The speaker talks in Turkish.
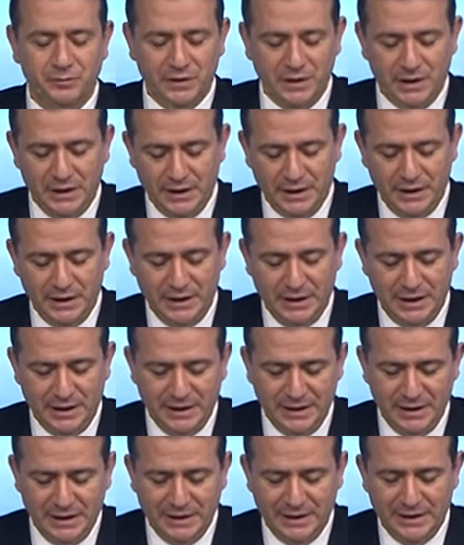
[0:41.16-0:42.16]

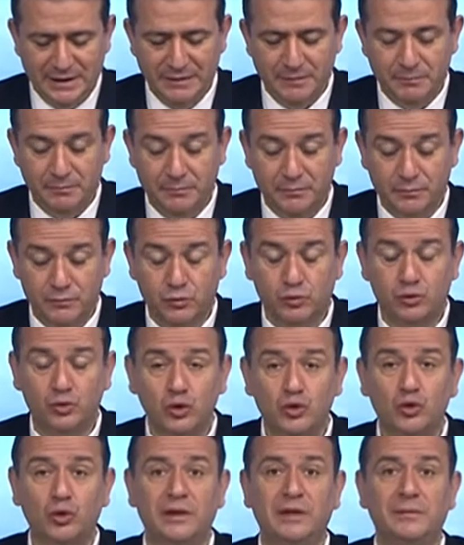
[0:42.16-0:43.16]
e,
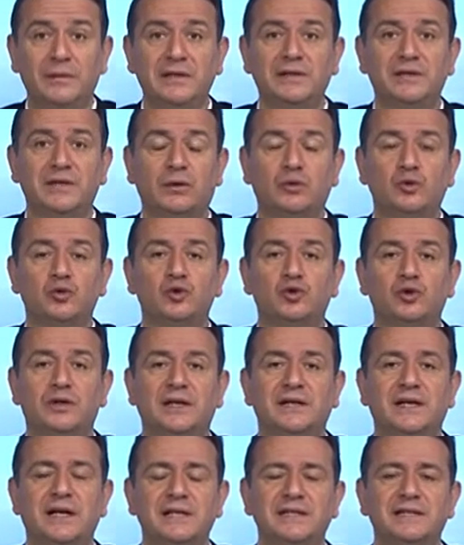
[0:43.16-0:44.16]
suç olabilecek
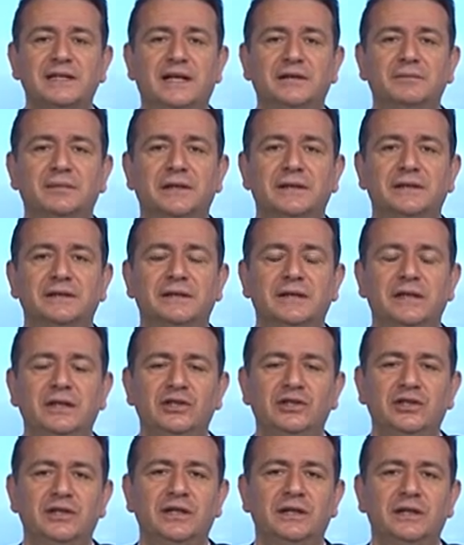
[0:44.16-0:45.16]
unsura rastlanmadığı
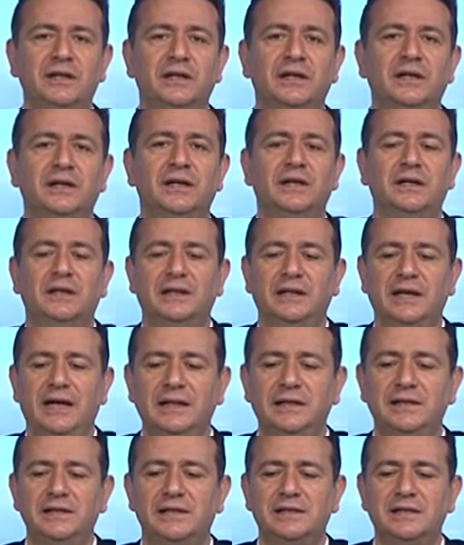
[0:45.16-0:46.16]
için
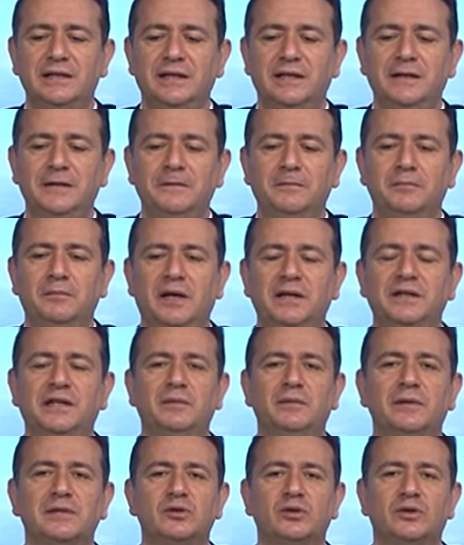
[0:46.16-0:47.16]
kendisinin
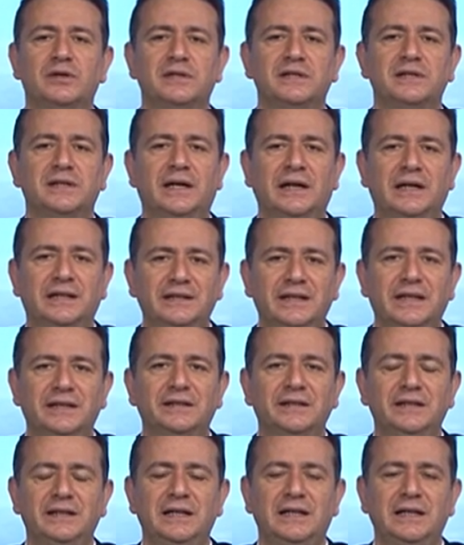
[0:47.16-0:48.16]
mahkeme sonrasında
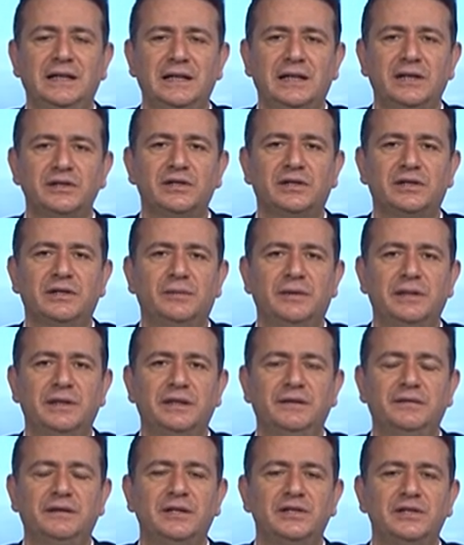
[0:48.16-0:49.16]
aklandığı ile ilgili
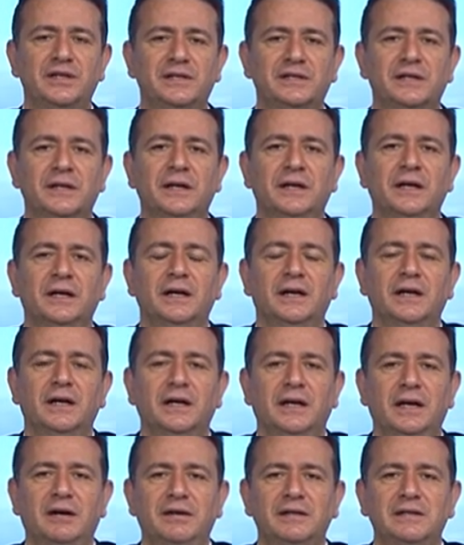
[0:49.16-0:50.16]
açıklamaları vereceğiz.
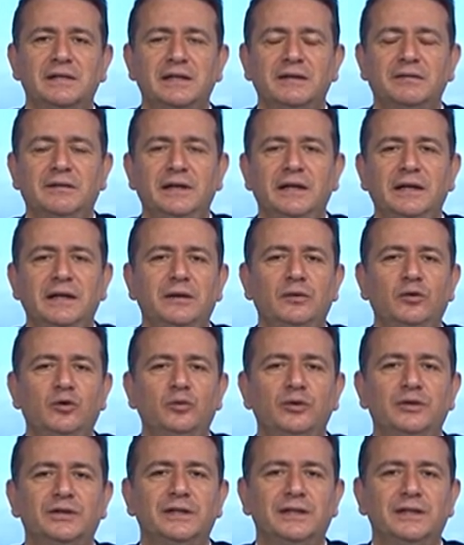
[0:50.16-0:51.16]
Evet sevgili Umut